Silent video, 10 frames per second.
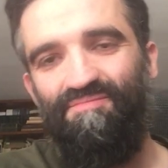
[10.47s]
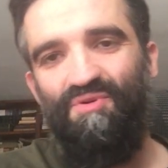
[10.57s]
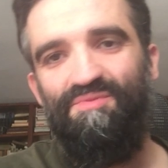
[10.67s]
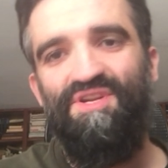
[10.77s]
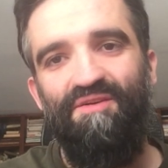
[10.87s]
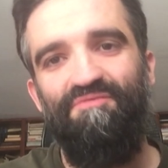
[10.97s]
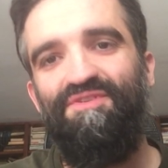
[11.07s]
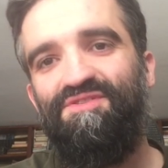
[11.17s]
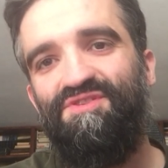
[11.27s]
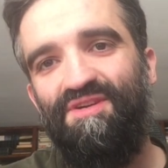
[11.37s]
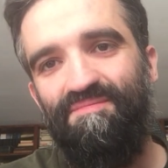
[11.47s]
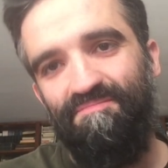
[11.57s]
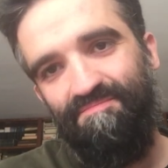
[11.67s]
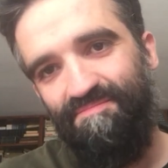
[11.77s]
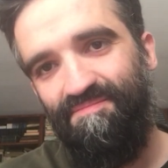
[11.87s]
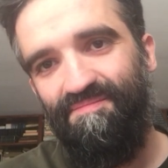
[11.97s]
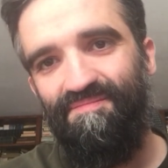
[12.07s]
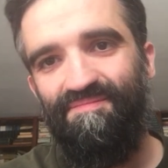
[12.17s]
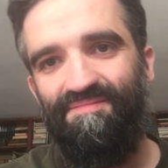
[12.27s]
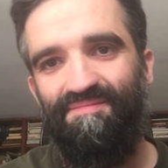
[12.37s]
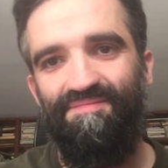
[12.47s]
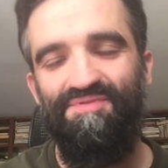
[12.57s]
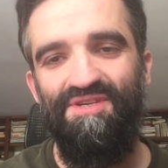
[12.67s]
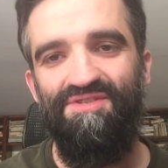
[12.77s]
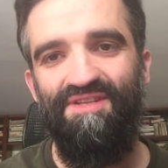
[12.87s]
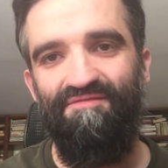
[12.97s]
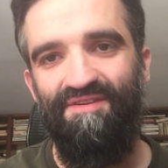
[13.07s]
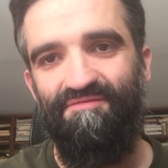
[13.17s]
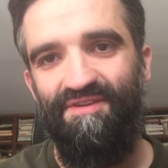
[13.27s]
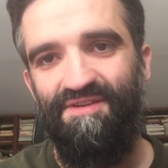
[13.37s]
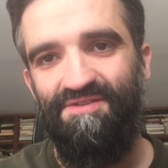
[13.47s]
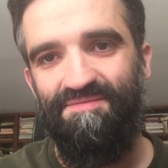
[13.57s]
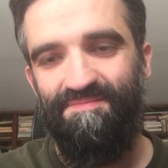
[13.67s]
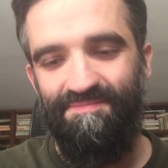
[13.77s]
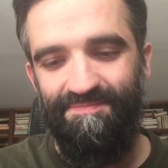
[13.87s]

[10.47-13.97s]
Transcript: Pomyślałem więc, że przeczytam Wam wiersz.